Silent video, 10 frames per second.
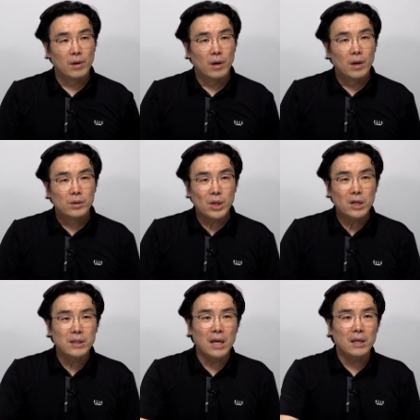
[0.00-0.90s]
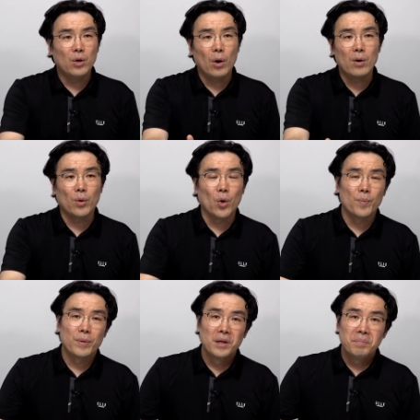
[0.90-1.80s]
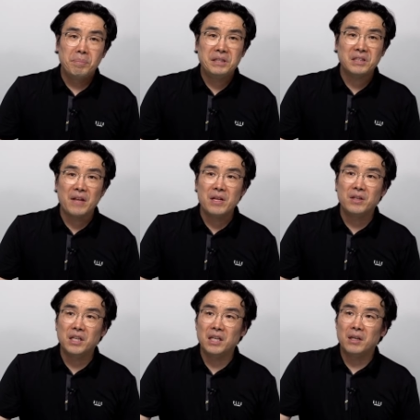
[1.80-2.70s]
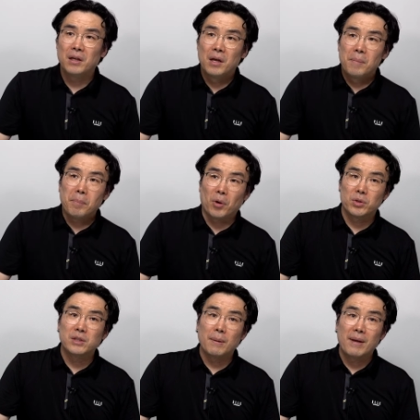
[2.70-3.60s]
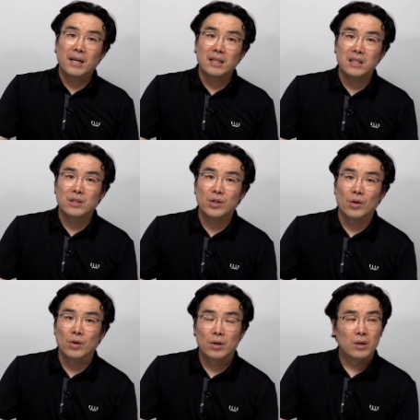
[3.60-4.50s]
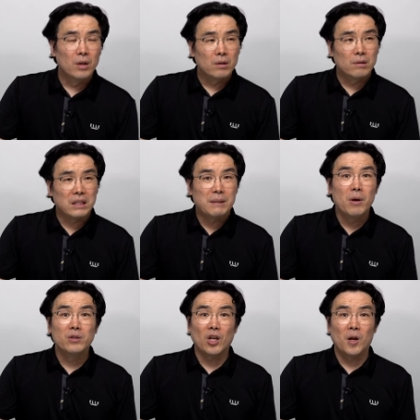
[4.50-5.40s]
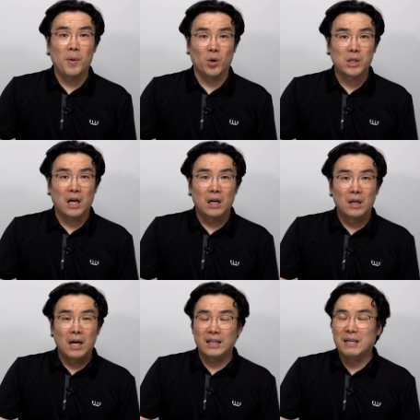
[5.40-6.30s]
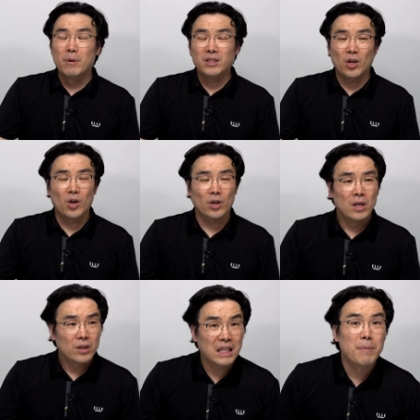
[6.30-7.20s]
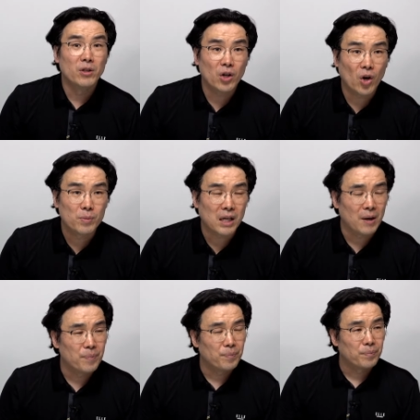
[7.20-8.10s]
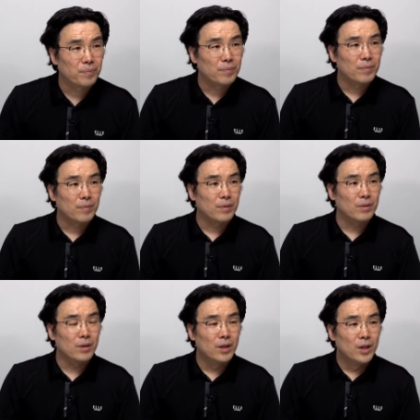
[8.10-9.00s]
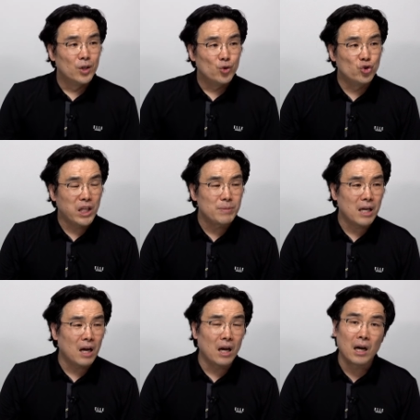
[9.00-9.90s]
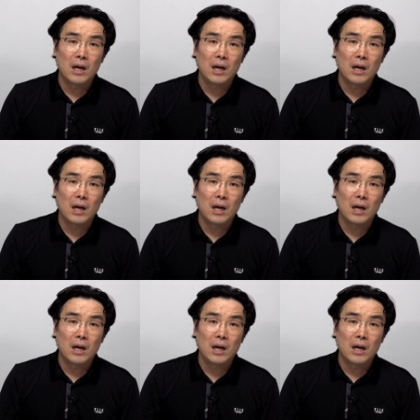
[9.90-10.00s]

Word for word: 최근에 이거하고 비슷한 일들이 벌어진 게 몇 가지 있죠. 그 김영철 변호사, 아 김영철 김영철 검사, 응? 뉴탐사